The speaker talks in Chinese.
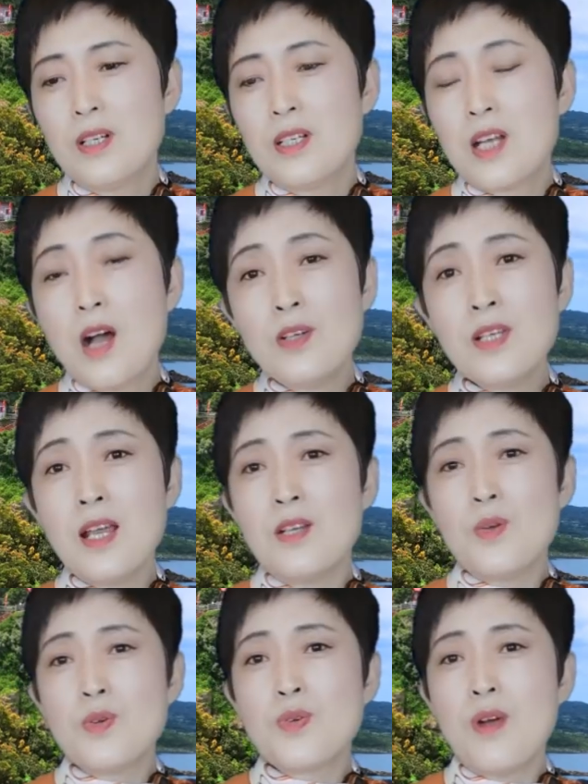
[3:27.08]
朝
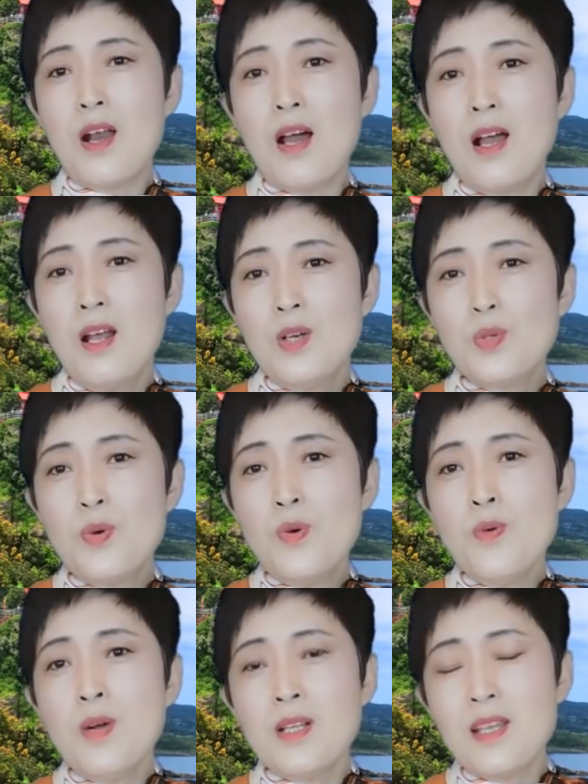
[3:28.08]
鲜就说了，
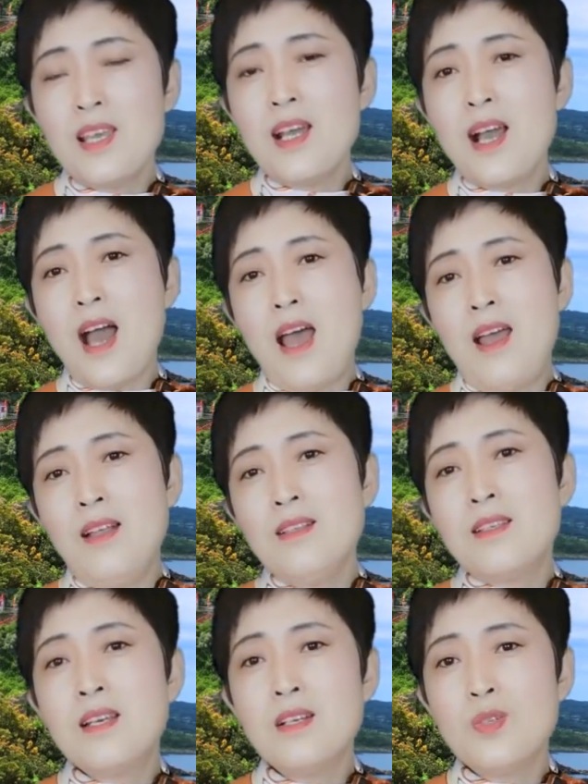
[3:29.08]
如果你
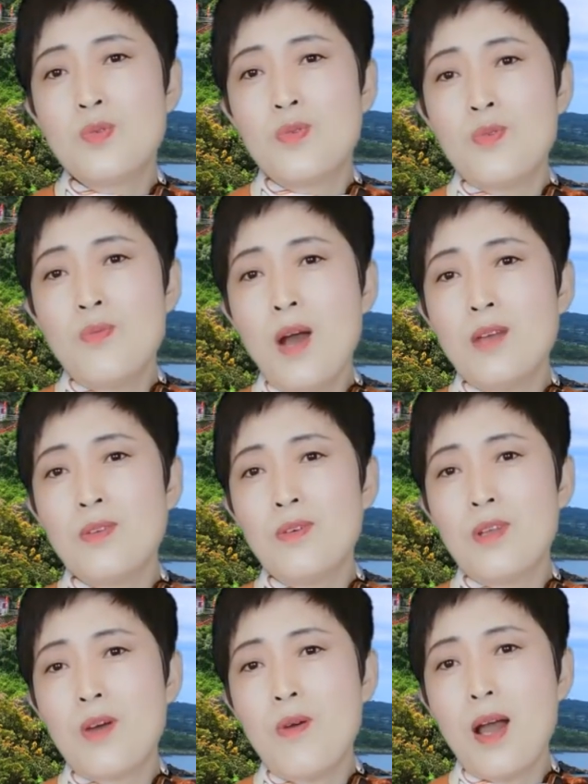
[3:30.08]
敢轻举妄
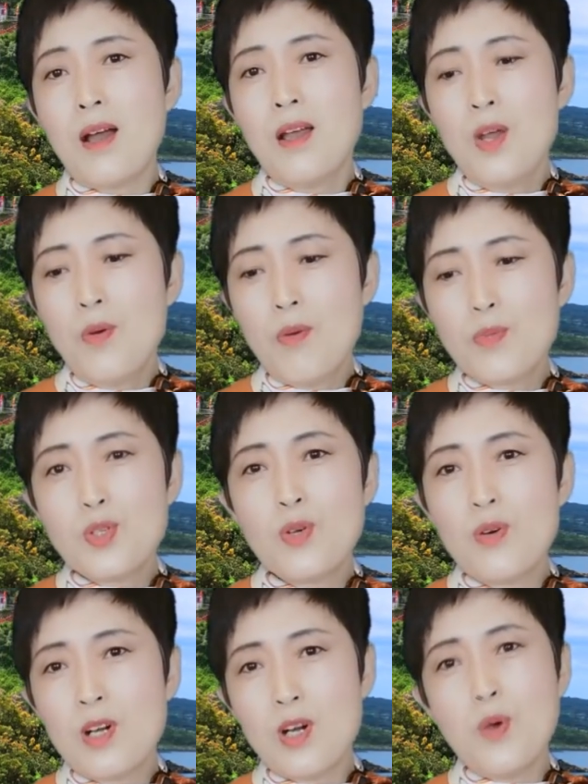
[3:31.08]
动的话，我们
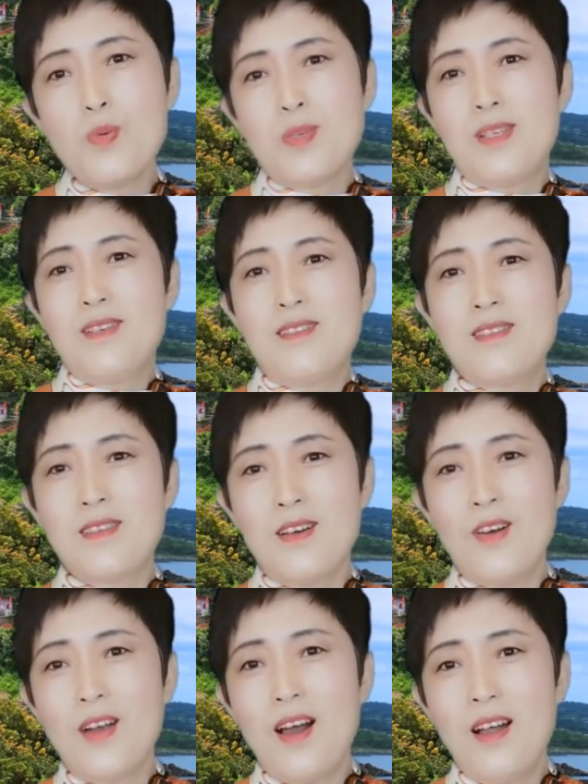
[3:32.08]
就核武器伺
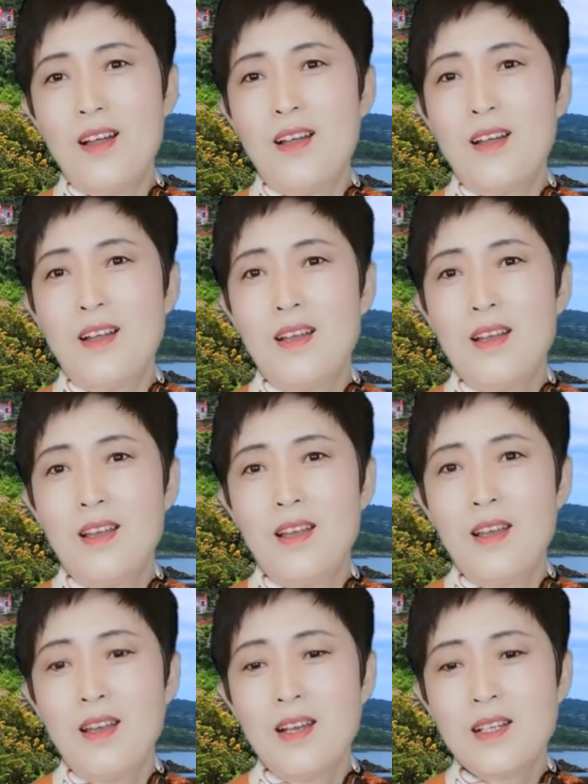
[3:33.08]
候了。
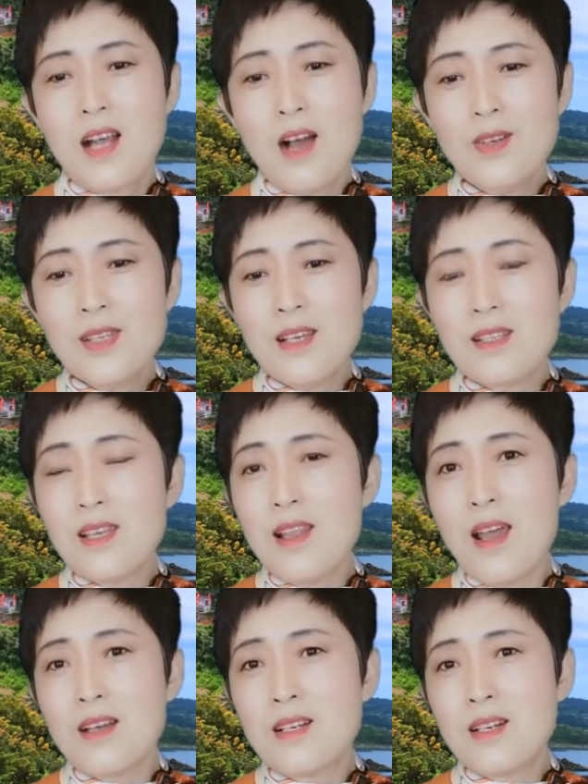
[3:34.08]
朝鲜现
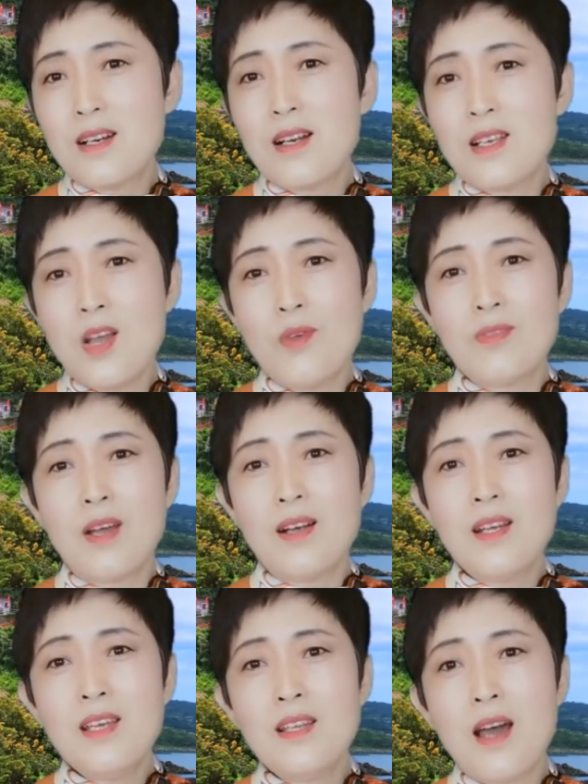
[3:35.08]
在是有能
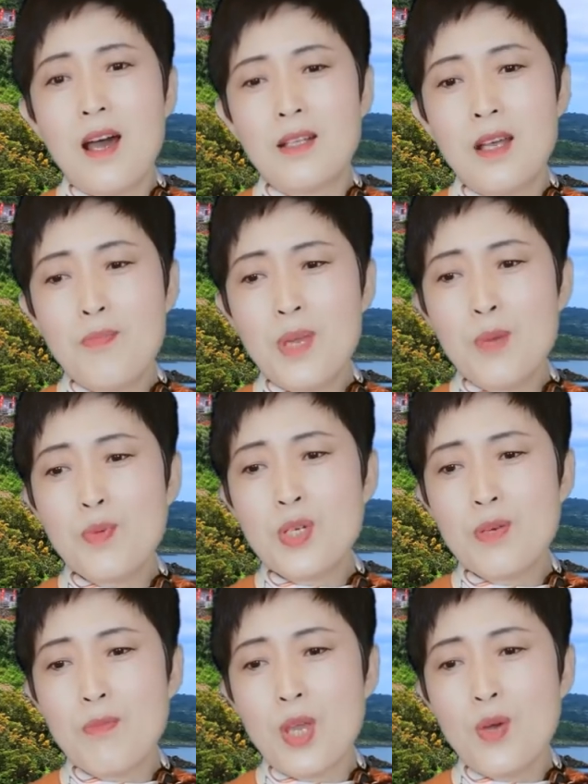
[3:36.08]
力的，它并不
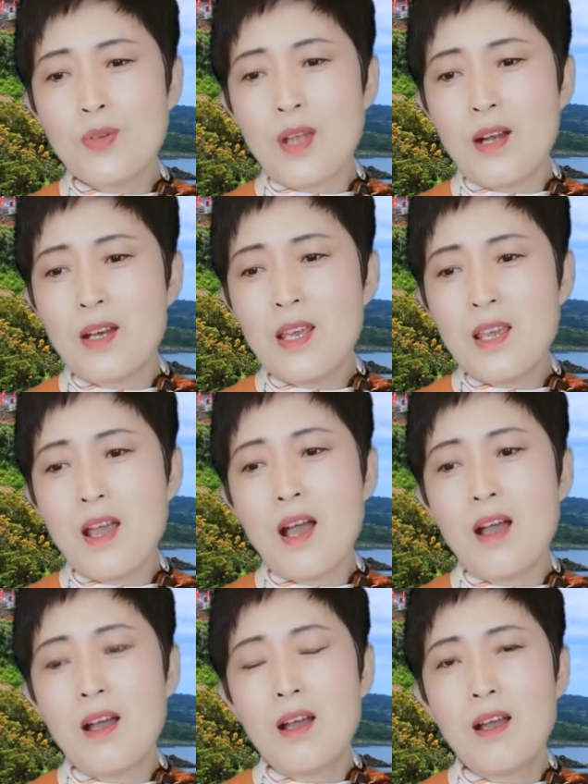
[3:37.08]
是没有能力呀。